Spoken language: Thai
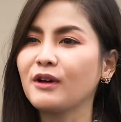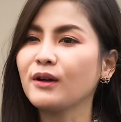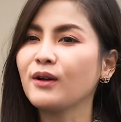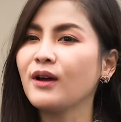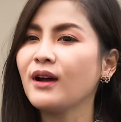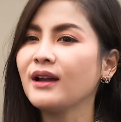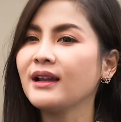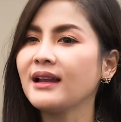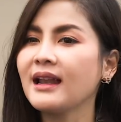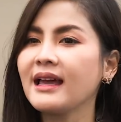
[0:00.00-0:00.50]
ค่
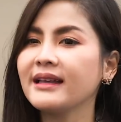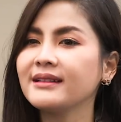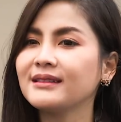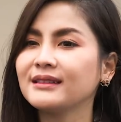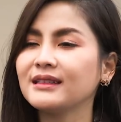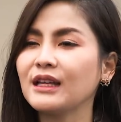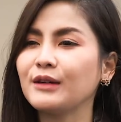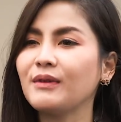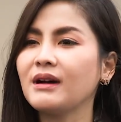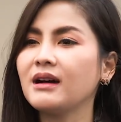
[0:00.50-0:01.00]
อยๆ ไล่ส
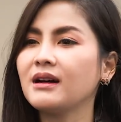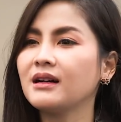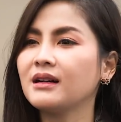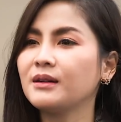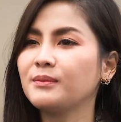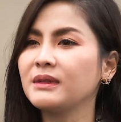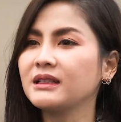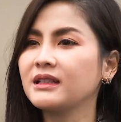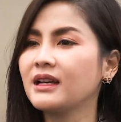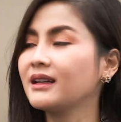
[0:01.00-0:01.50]
เต็ปว่าเออ
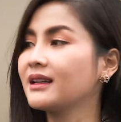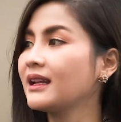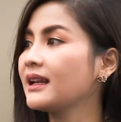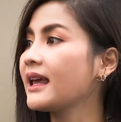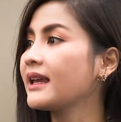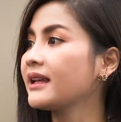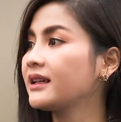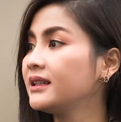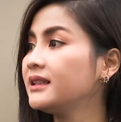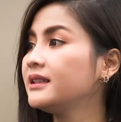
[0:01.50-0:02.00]
มันเกิดอะ
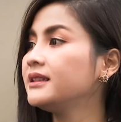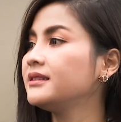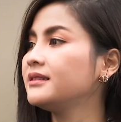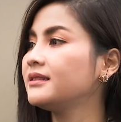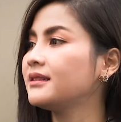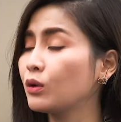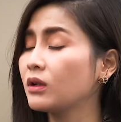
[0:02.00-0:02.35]
ไรขึ้น